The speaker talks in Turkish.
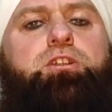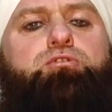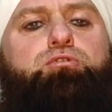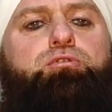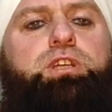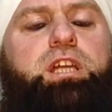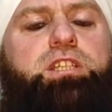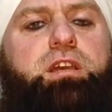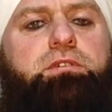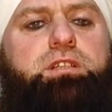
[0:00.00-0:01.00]
Türkiye
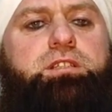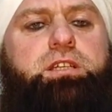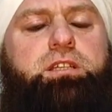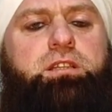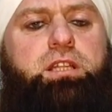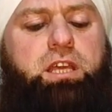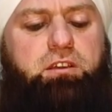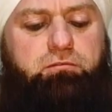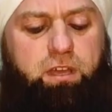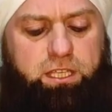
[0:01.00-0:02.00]
çevirsin
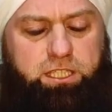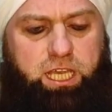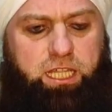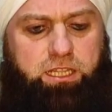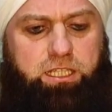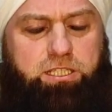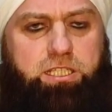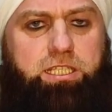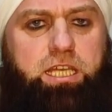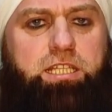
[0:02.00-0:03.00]
ve
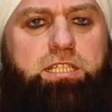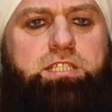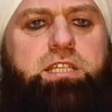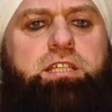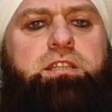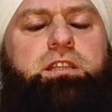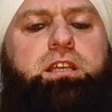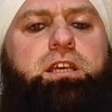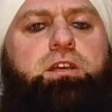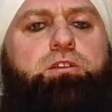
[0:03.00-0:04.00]
kendisi getirsin
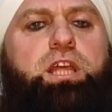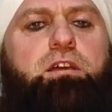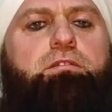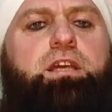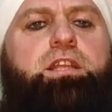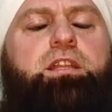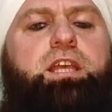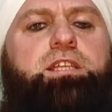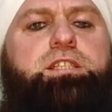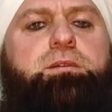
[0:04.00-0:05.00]
devlete
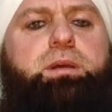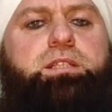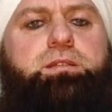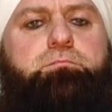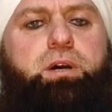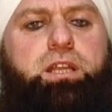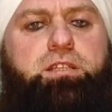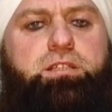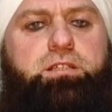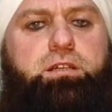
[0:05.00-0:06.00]
teslim etsin
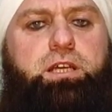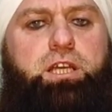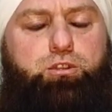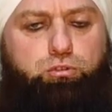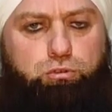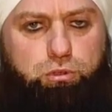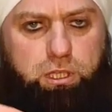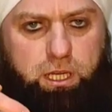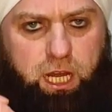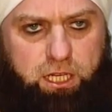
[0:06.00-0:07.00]
parasını.
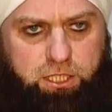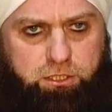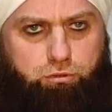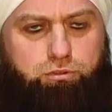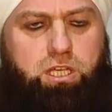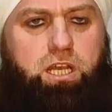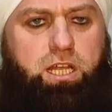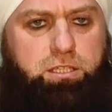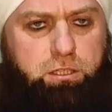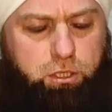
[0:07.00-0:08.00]
Türkiye karşı Türkçe
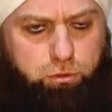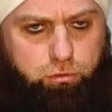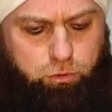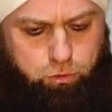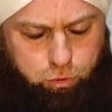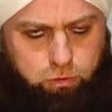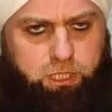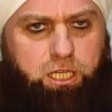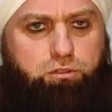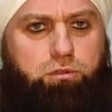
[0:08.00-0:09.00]
karşı e, Türk
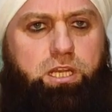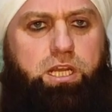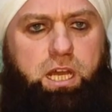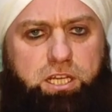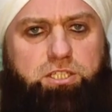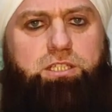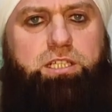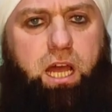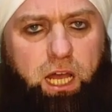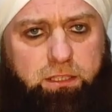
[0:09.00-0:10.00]
lirası olarak
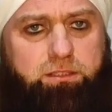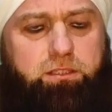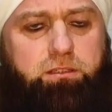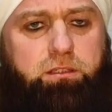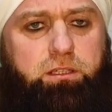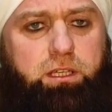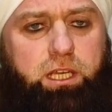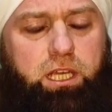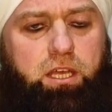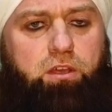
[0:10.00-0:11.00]
karşılığını alsın
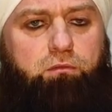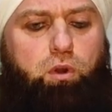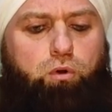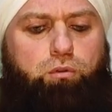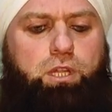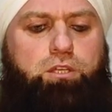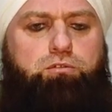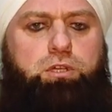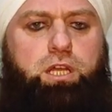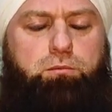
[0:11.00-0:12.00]
ve ondan
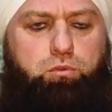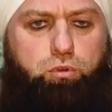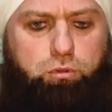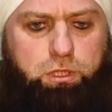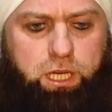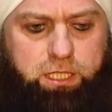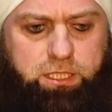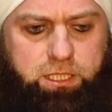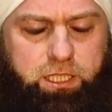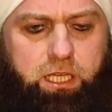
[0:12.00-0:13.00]
sonra Türk
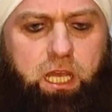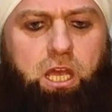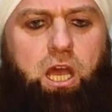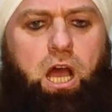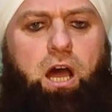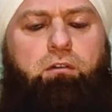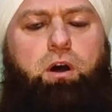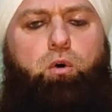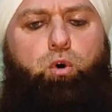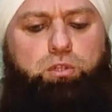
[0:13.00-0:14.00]
lirasını
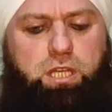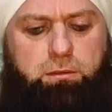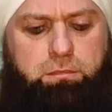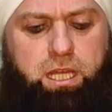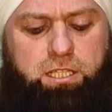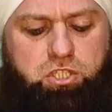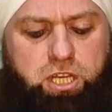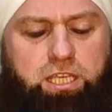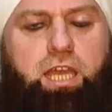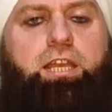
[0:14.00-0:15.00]
ava ortadan
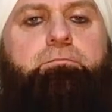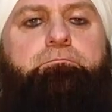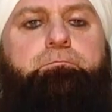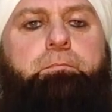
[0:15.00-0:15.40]
çekelim.